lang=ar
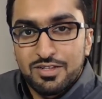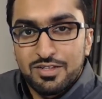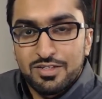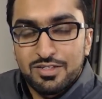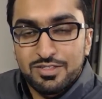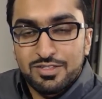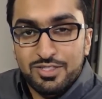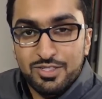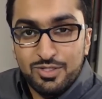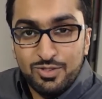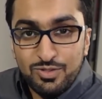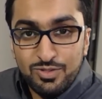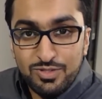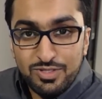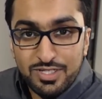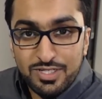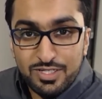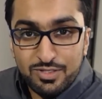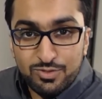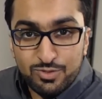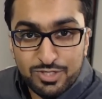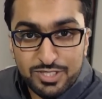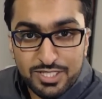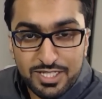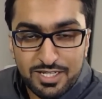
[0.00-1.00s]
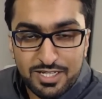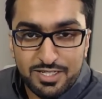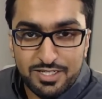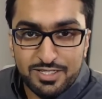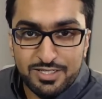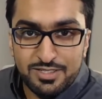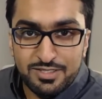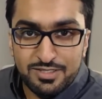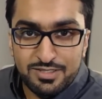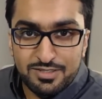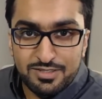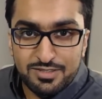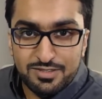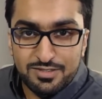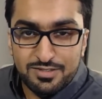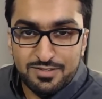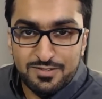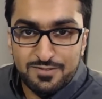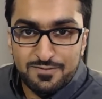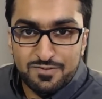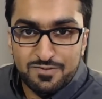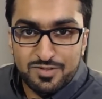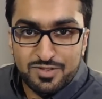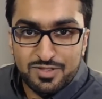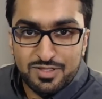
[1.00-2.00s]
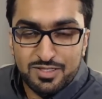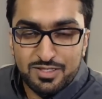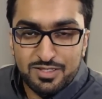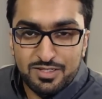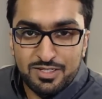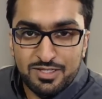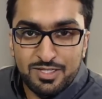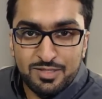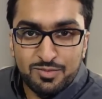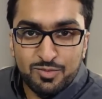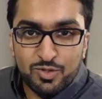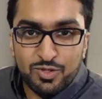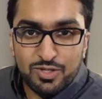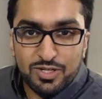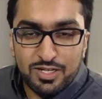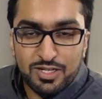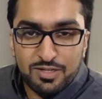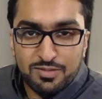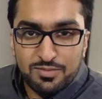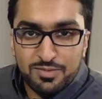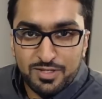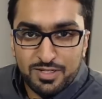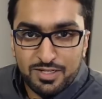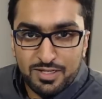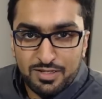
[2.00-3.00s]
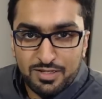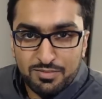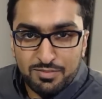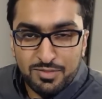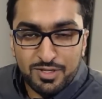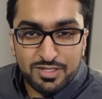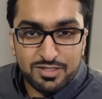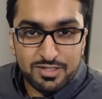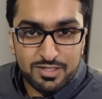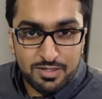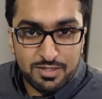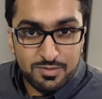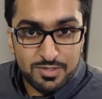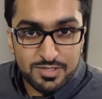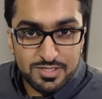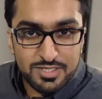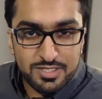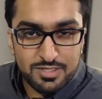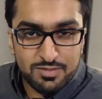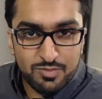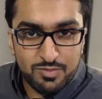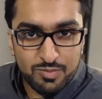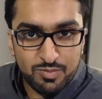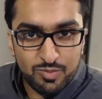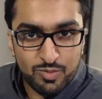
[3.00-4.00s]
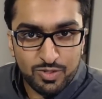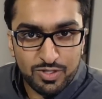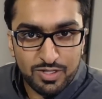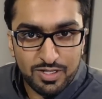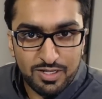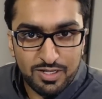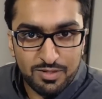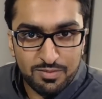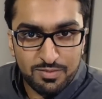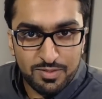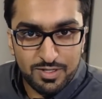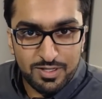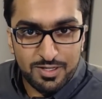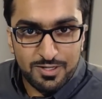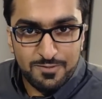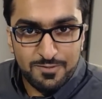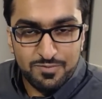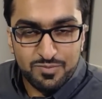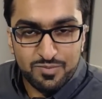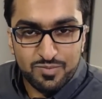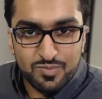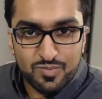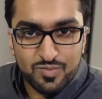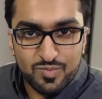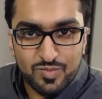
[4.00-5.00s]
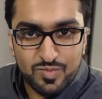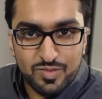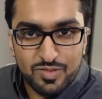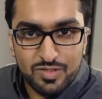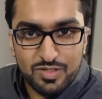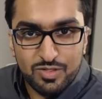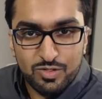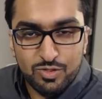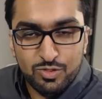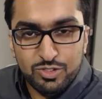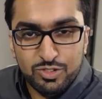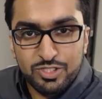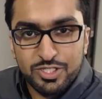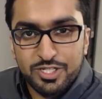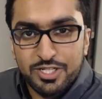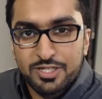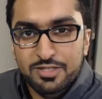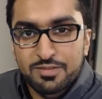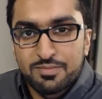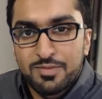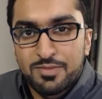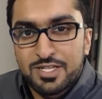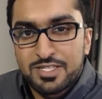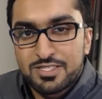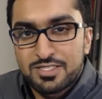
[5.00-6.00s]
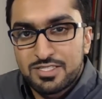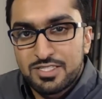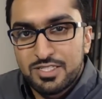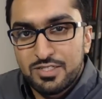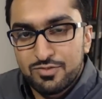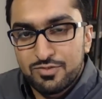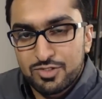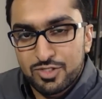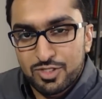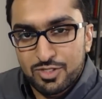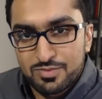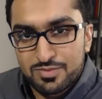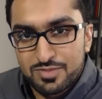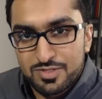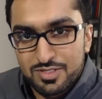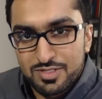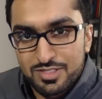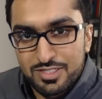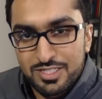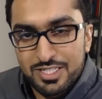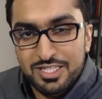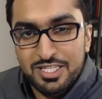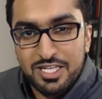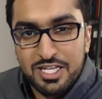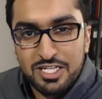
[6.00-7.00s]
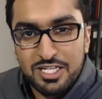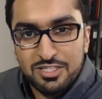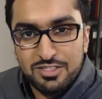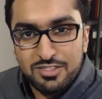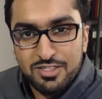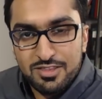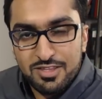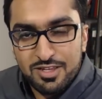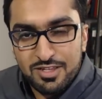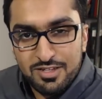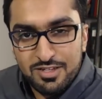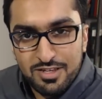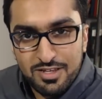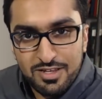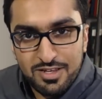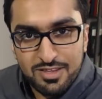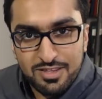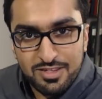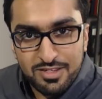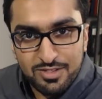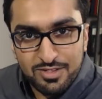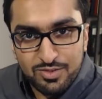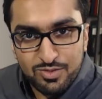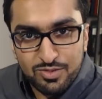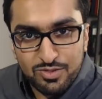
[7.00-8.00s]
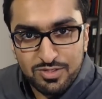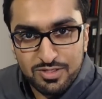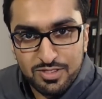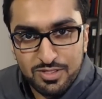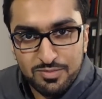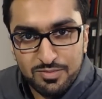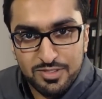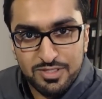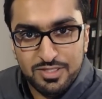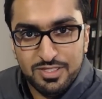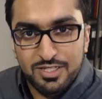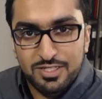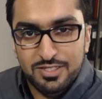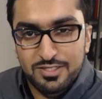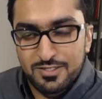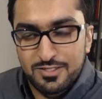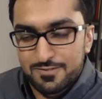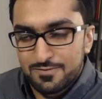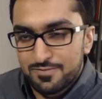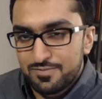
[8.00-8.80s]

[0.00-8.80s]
دعونا نشاهد لمقابلة مقطع بسيط من مقابلة أجريت مع ستيف جوبز يتحدث عن هذه النقطة بالتحديد